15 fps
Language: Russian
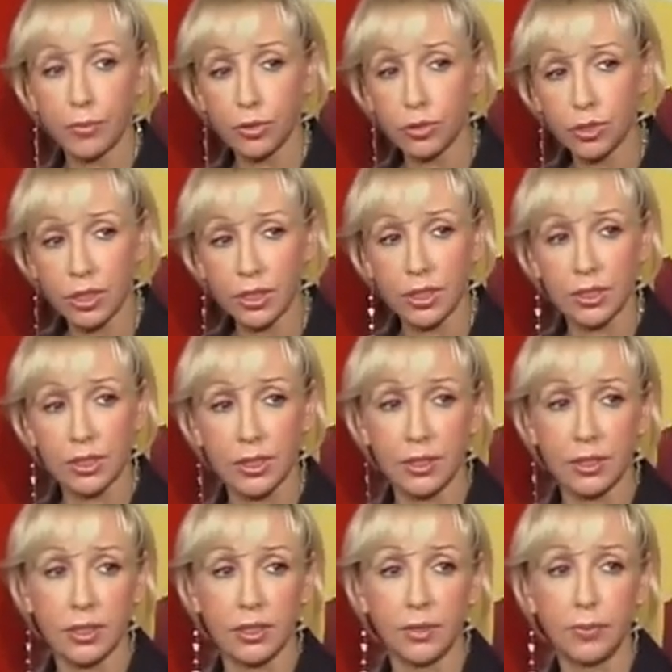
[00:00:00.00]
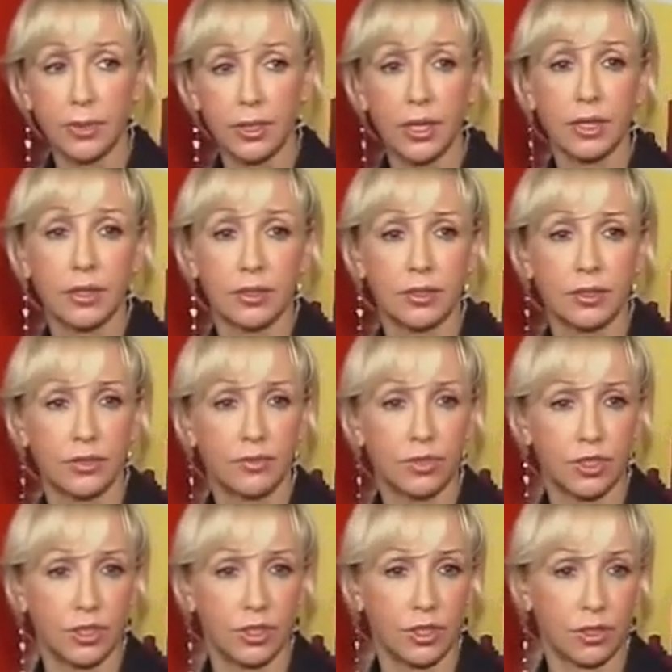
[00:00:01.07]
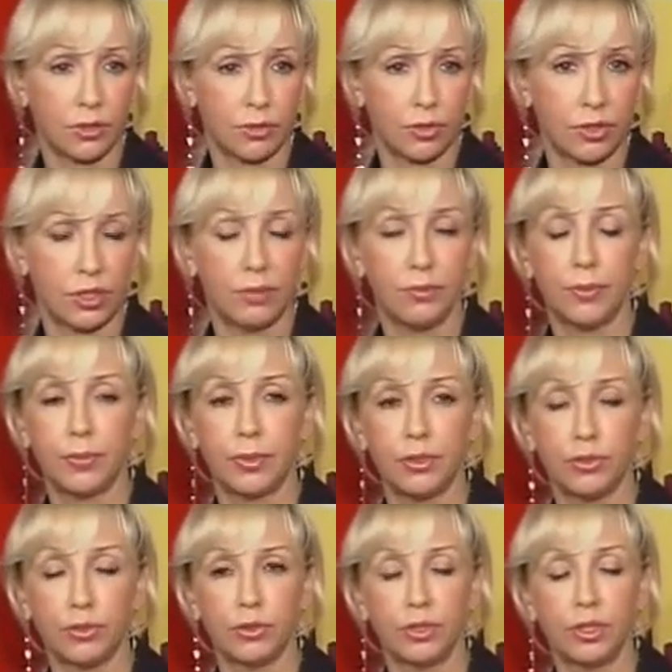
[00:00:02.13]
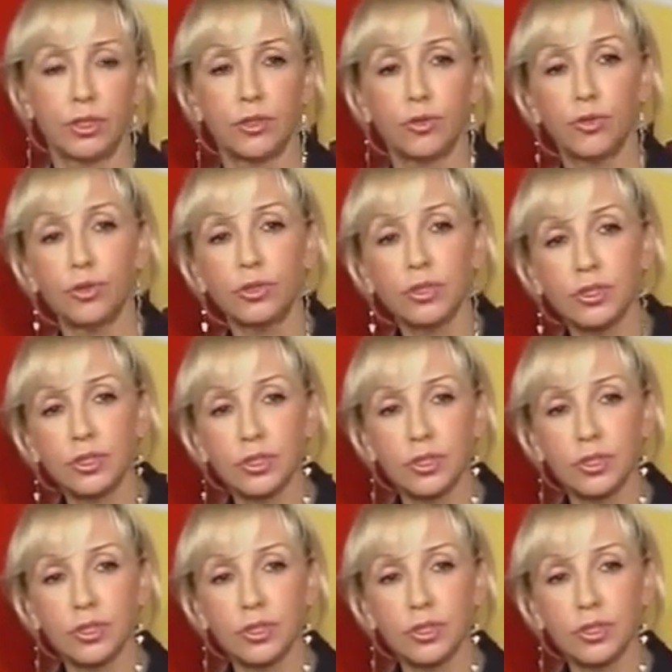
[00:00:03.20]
просто какие-то неприятности в жизни, которые с ними происходят, от